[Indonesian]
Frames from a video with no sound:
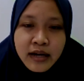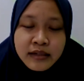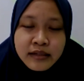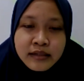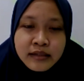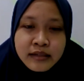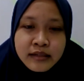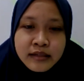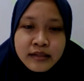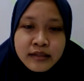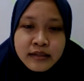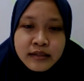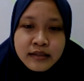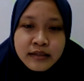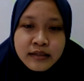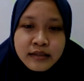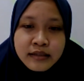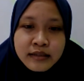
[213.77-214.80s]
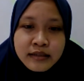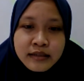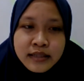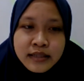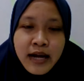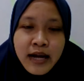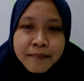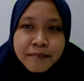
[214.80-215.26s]
eh,
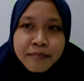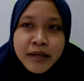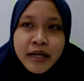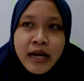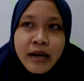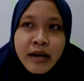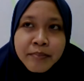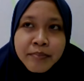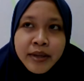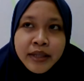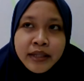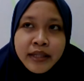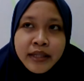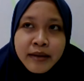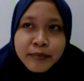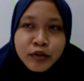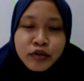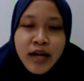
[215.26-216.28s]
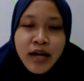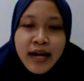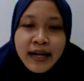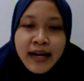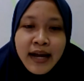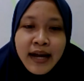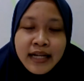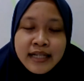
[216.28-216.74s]
sikap pendapat yang menurut anak-anak
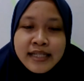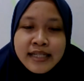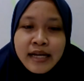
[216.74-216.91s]
sikapnya